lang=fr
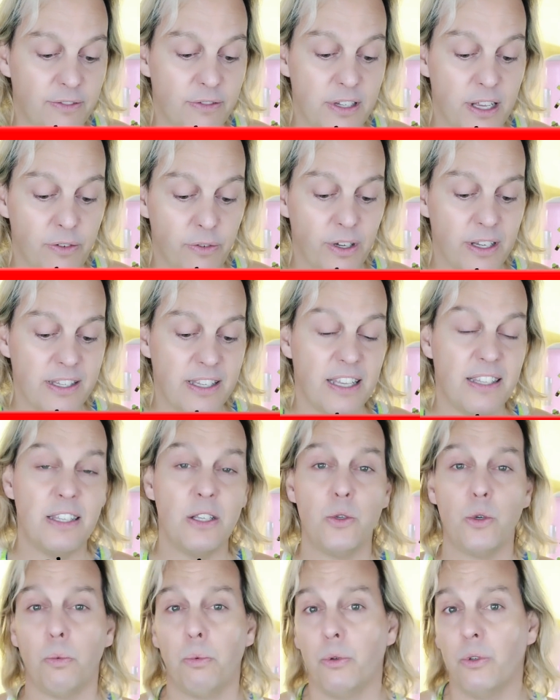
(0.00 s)
Vous allez voir, c'est assez
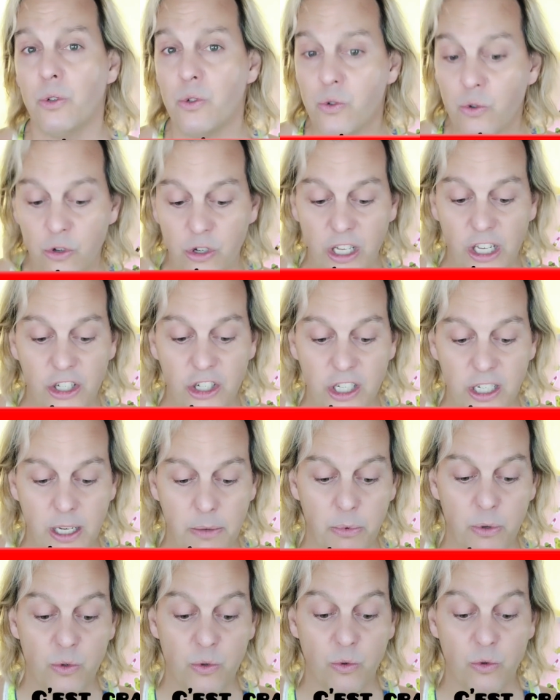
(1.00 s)
surprenant ce que j'ai acheté
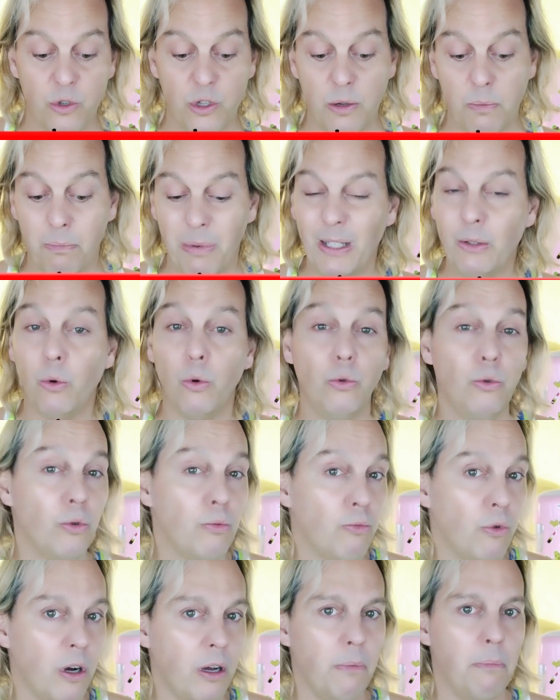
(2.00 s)
parce que c'est pas trop de
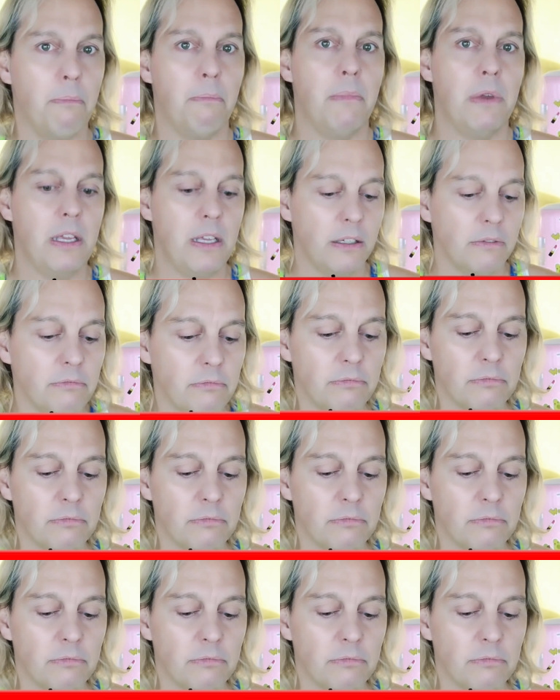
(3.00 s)
moi, mais